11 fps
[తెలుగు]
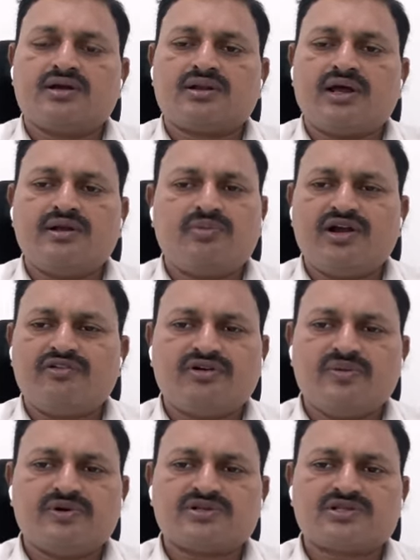నైన్ పాయింట్
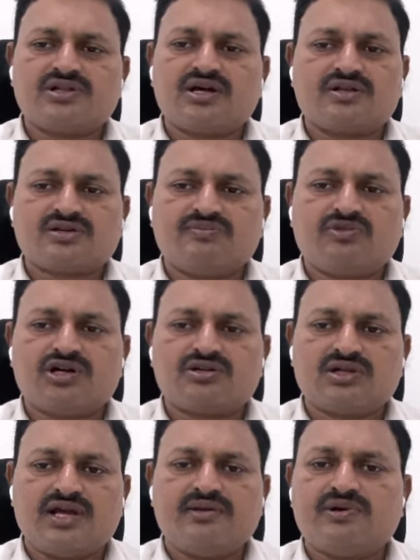ఫైవ్ పర్సెంట్ అటు సంబాటు
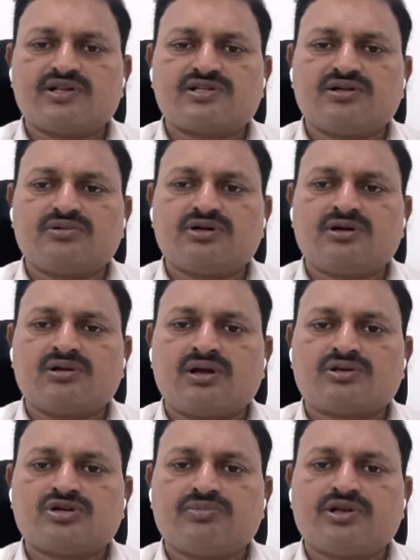నైన్ పర్సెంట్
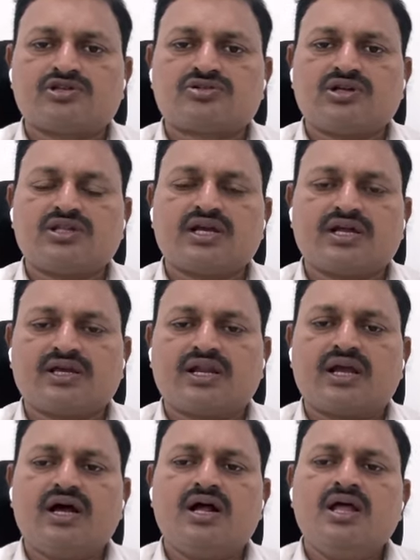చొప్పున వేసుకుంటే దగ్గర
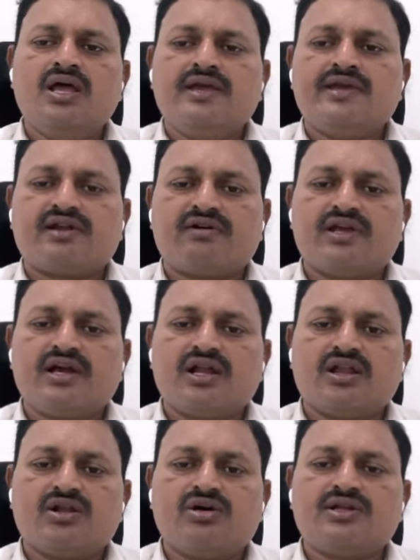దగ్గరగా ఇరవై
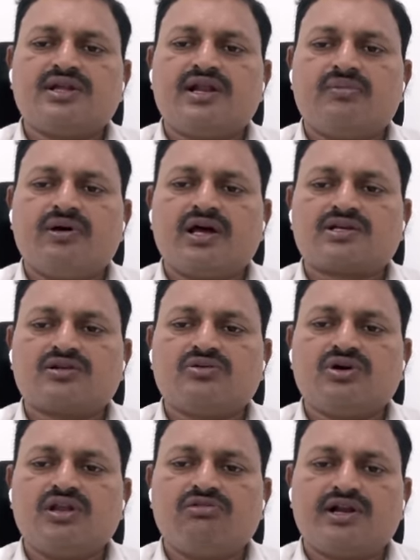ఏళ్లలో ఇది డెబ్బై లక్షలు
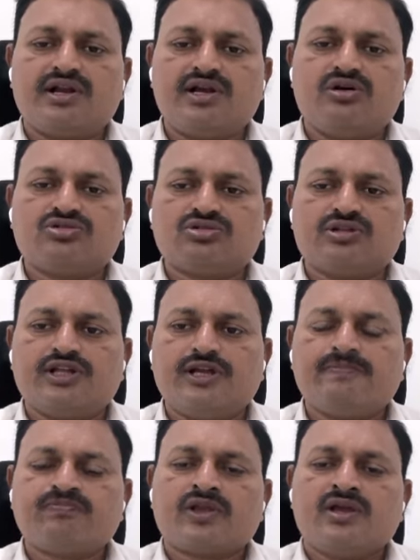ఓన్లీ వడ్డీ అవుతుంది
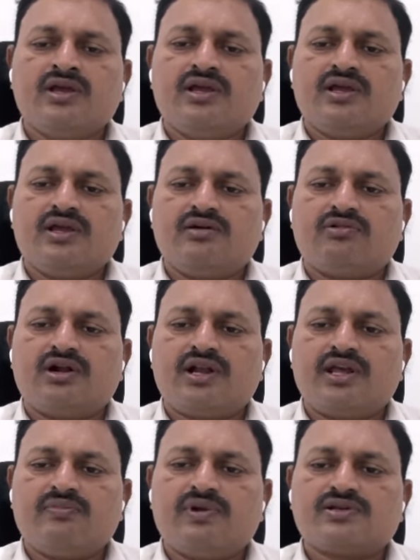ఈ
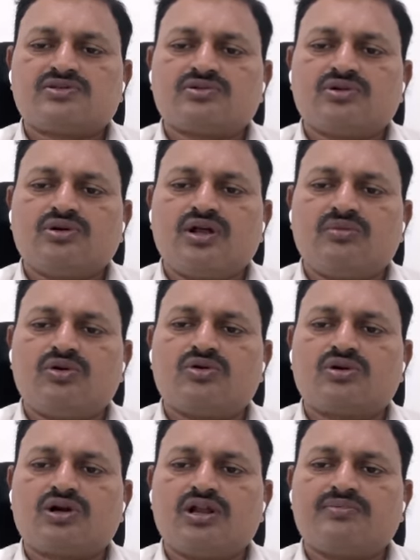వడ్డీ ప్లస్ లోన్
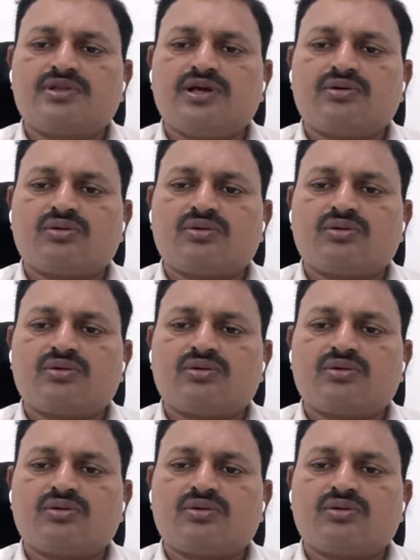అమౌంట్ కలిపితే